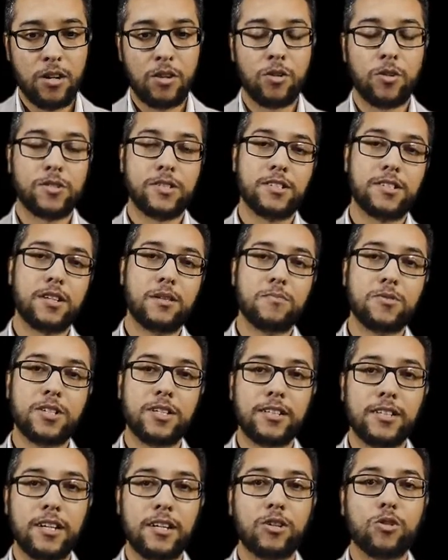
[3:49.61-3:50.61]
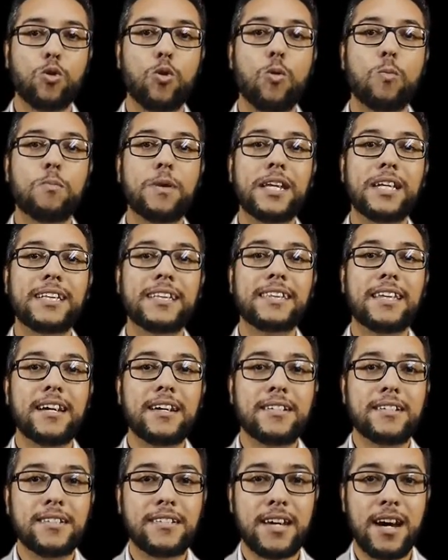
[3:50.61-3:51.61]
Nós estamos lidando com
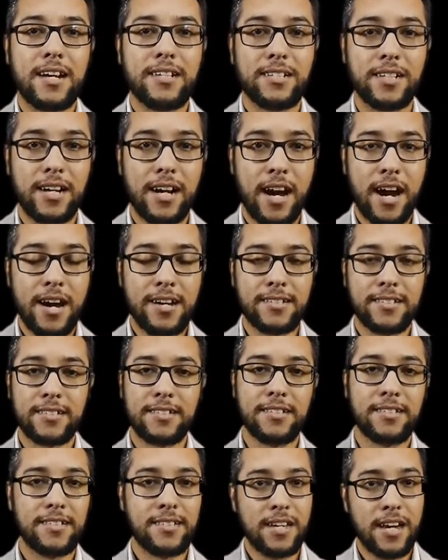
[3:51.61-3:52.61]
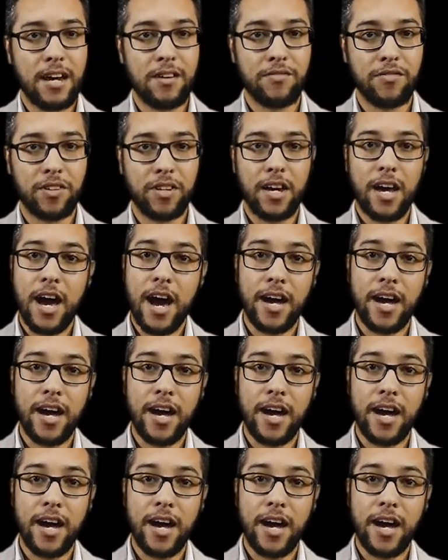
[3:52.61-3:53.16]
militantes radicais que servem